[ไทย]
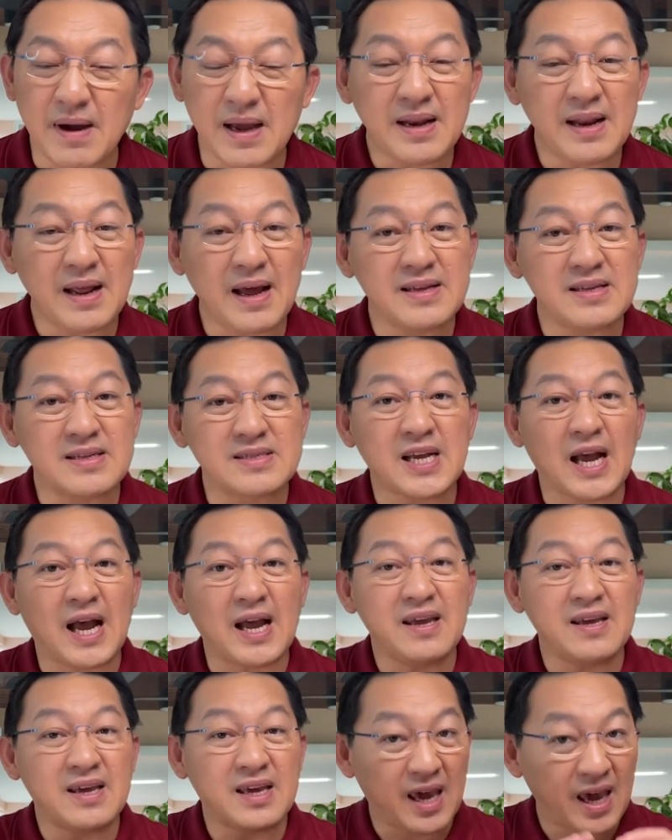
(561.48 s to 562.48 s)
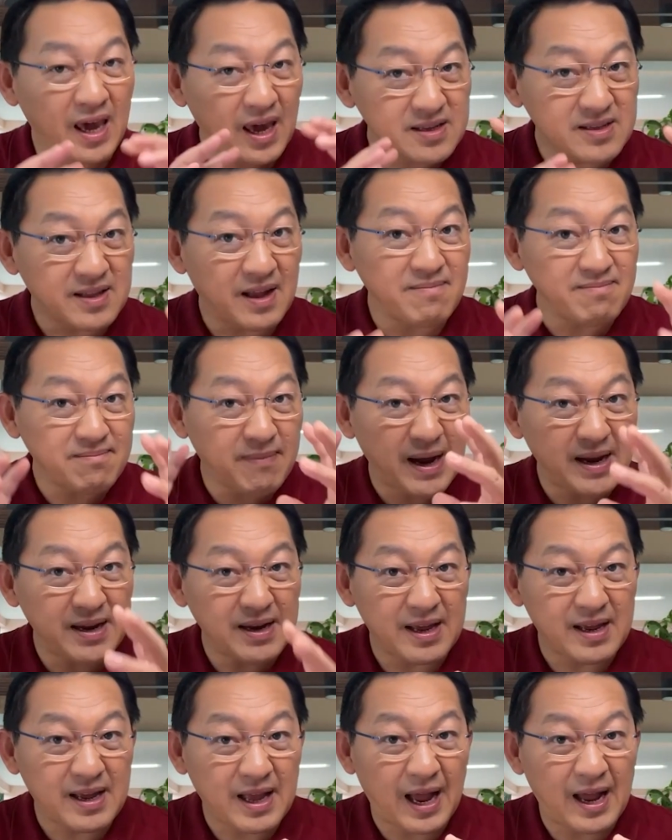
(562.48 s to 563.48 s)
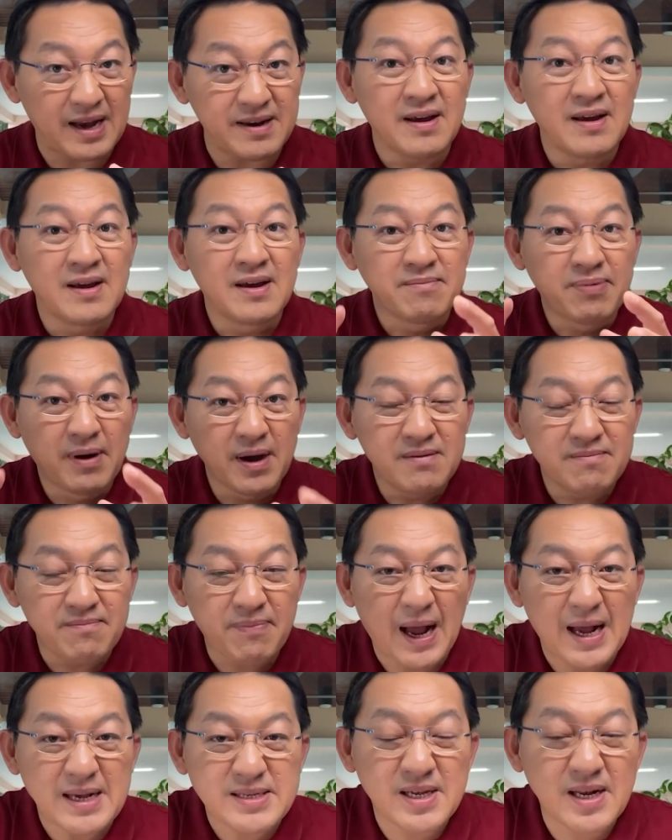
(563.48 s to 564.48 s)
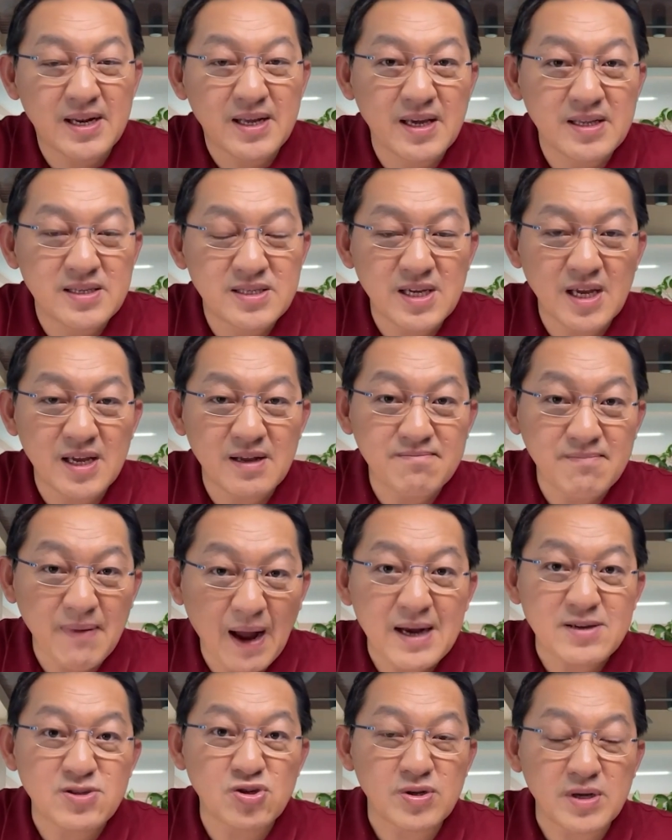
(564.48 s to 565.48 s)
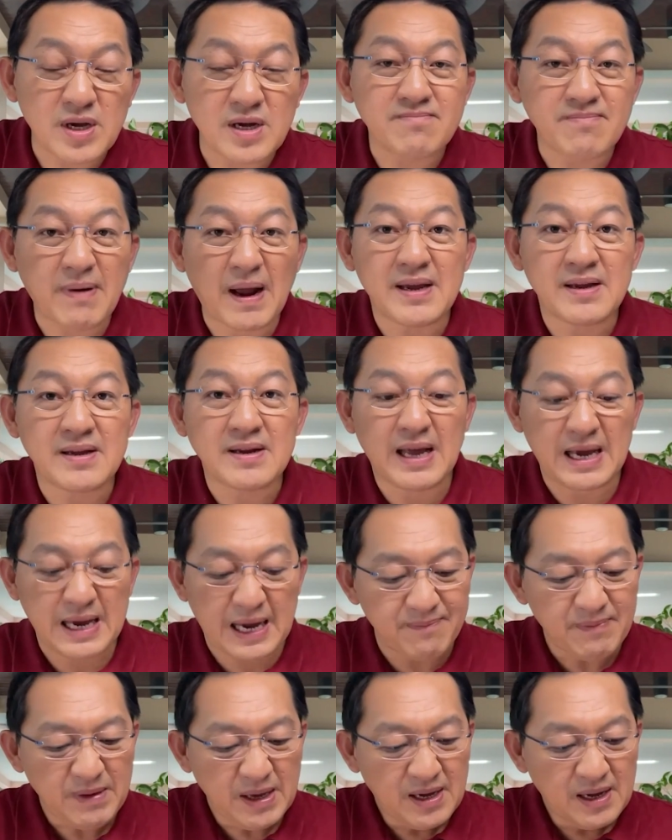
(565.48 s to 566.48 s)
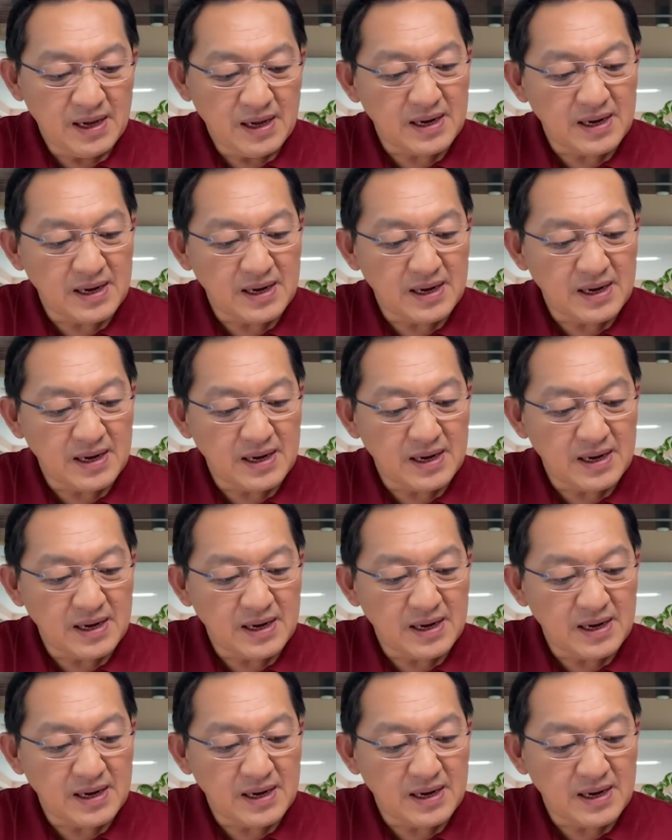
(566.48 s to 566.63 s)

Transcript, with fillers: ไม่ได้ใช้เค้กทั้งใบในการพึ่งพาเศรษฐกิจจีนมากจนเกินไปนะครับ